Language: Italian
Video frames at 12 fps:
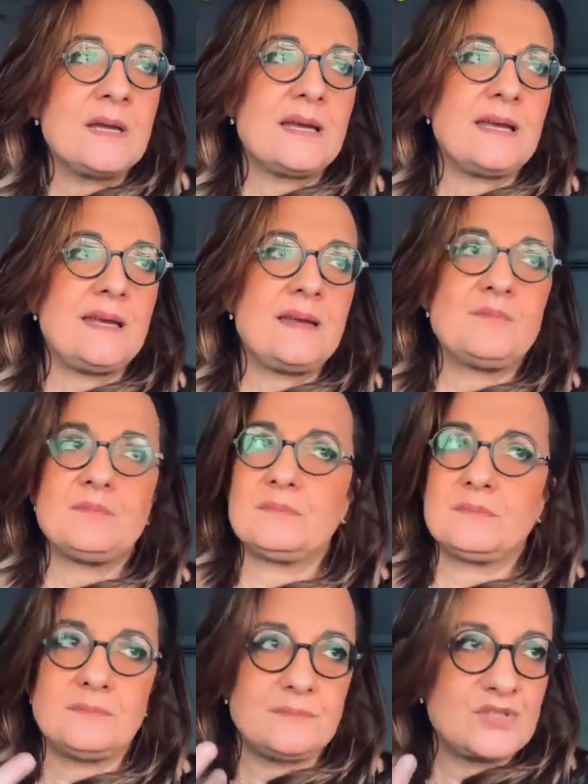
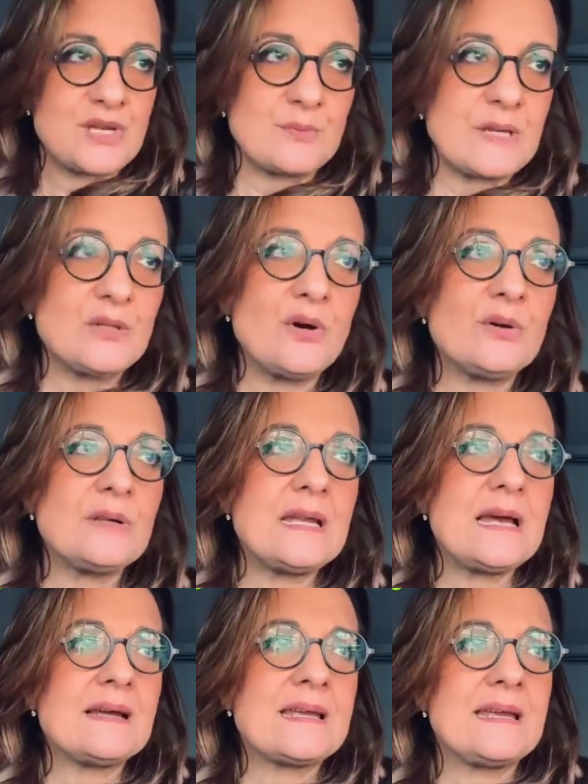Ehm, c'è una
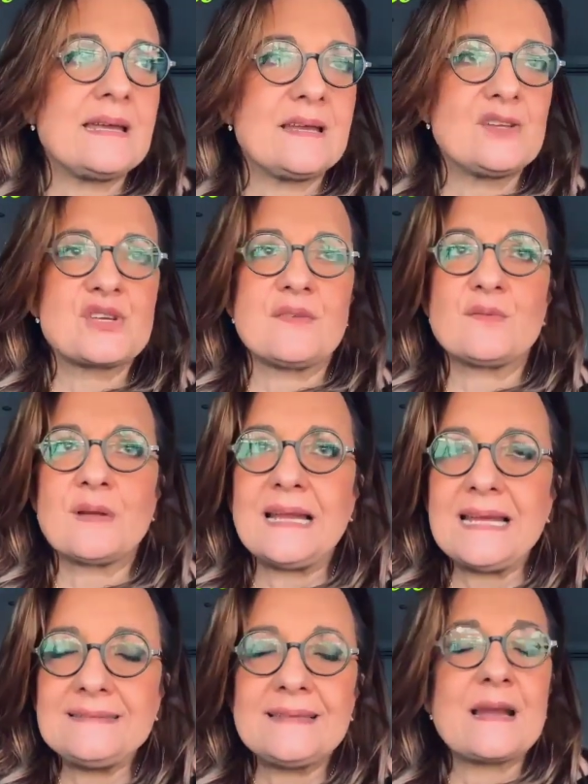donna che riceve una
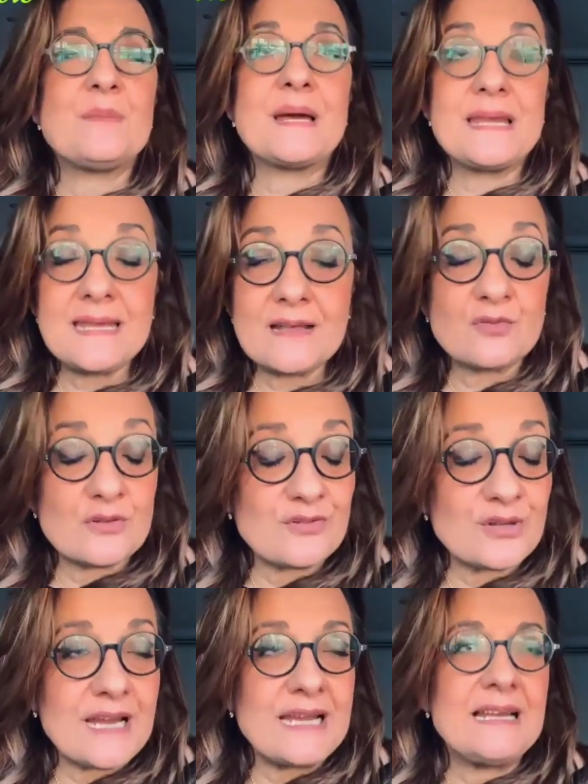lettera, Maria, sua
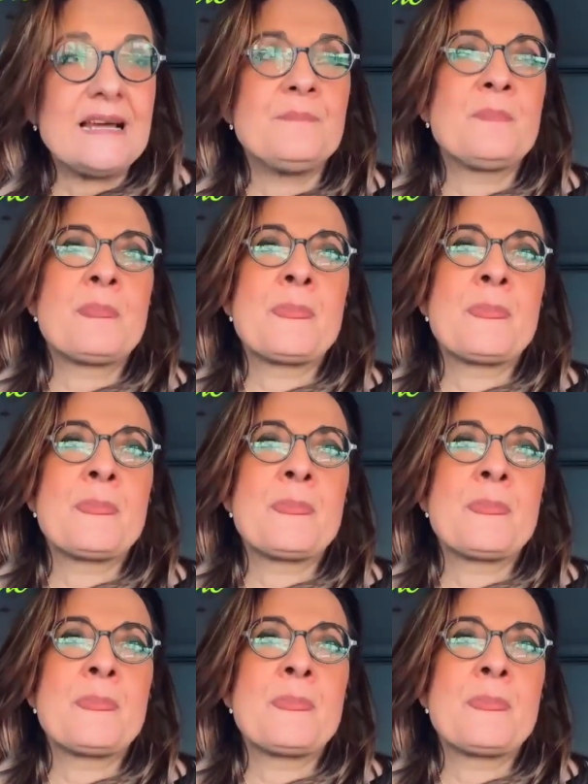sorella,